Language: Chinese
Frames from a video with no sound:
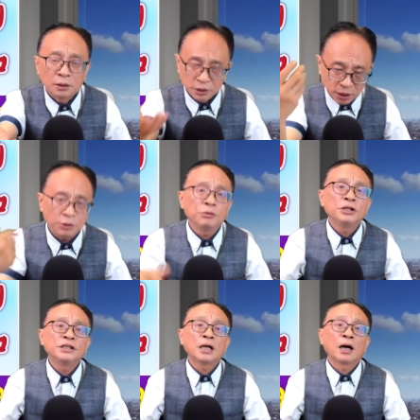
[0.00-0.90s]
你要留意
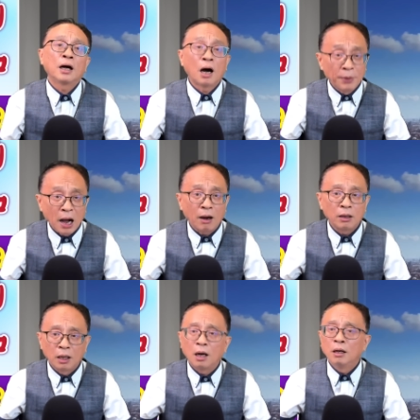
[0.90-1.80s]
一下，好不好？
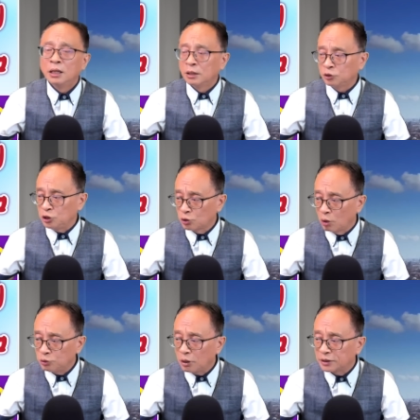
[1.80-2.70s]
哦，你
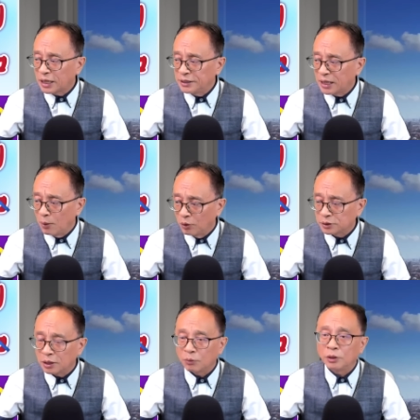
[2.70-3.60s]
终究要参加我
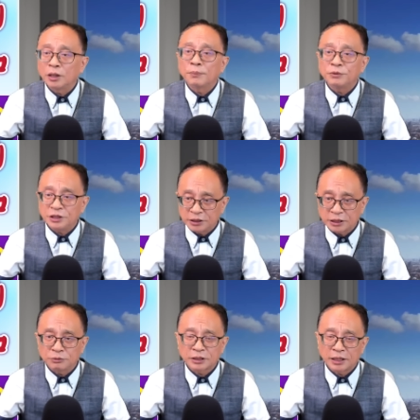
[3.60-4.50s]
的，为何不现在
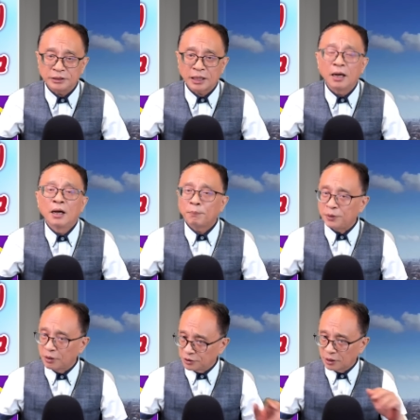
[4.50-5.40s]
就参加？不
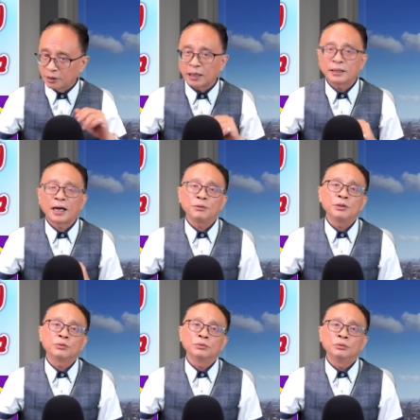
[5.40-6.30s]
要小看海运
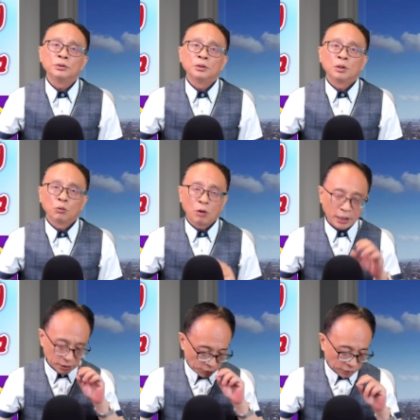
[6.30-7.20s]
股，我还
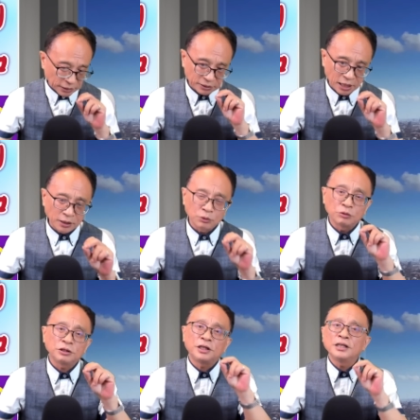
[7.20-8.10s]
是认为长荣
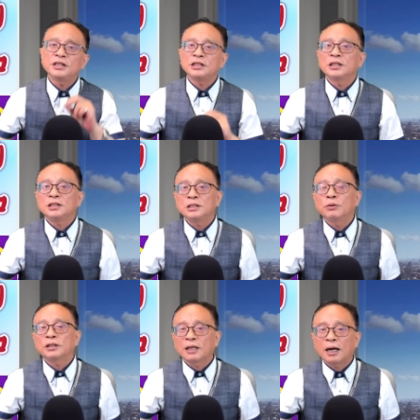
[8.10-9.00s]
去填息的机
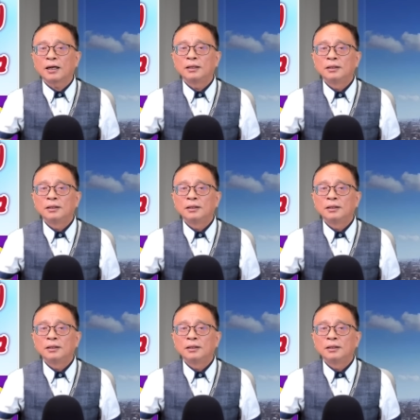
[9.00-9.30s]
会大。